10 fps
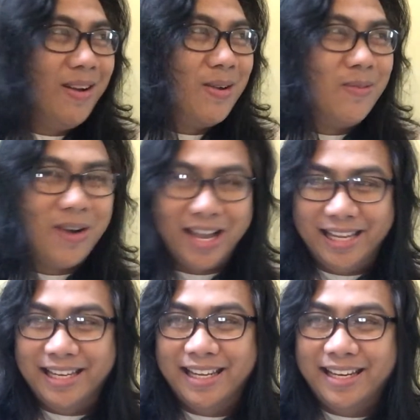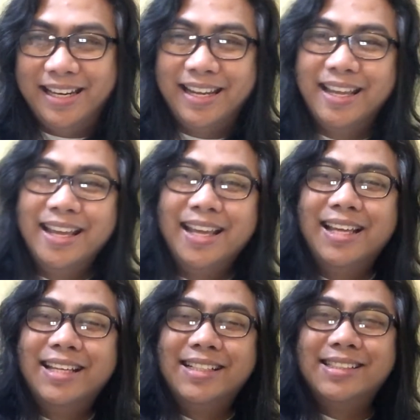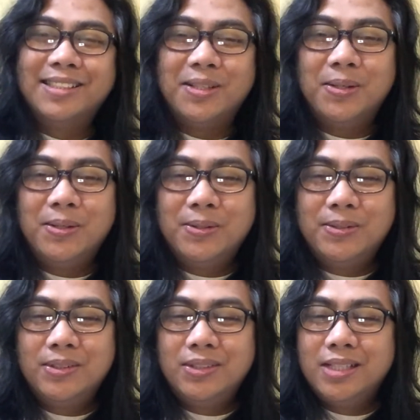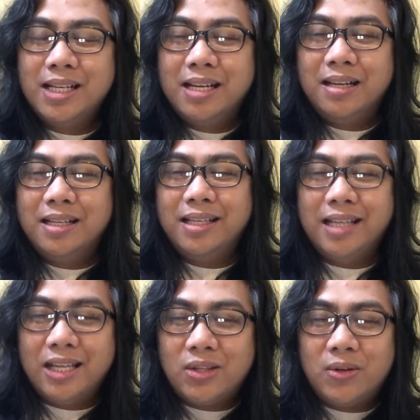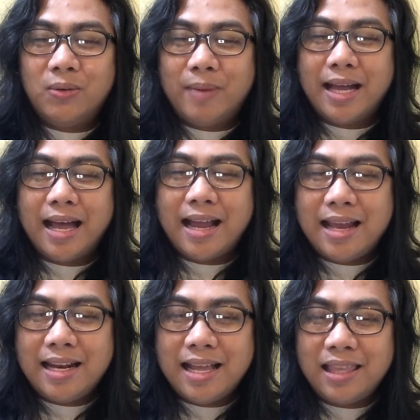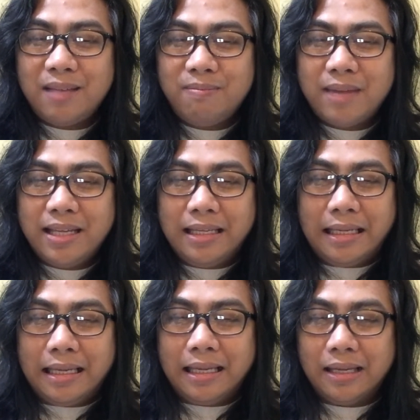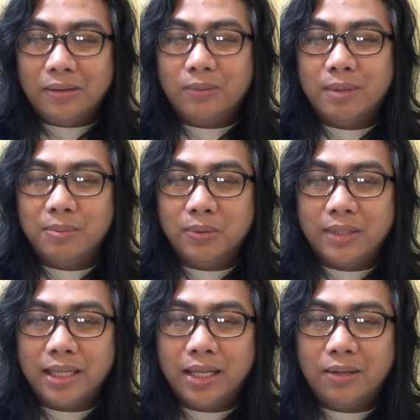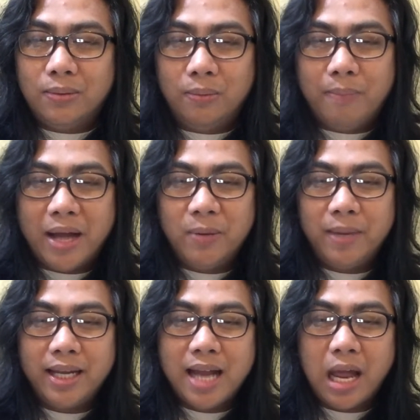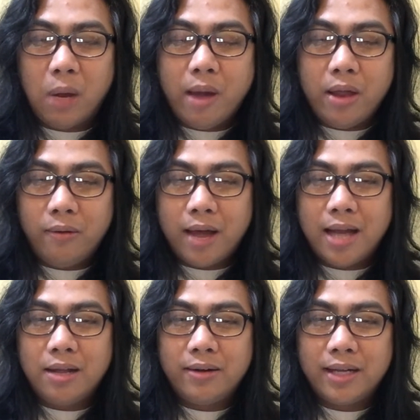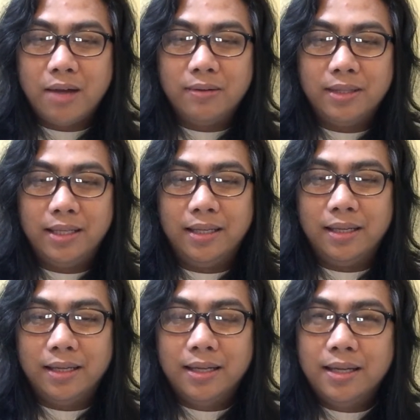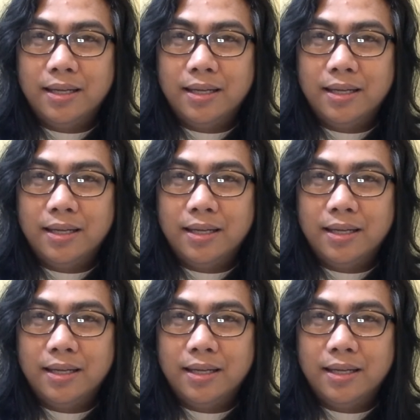bago mo kainin. So, eto, pag-aralan natin maigi o mabuti kung paano maginagawa yung calorie counting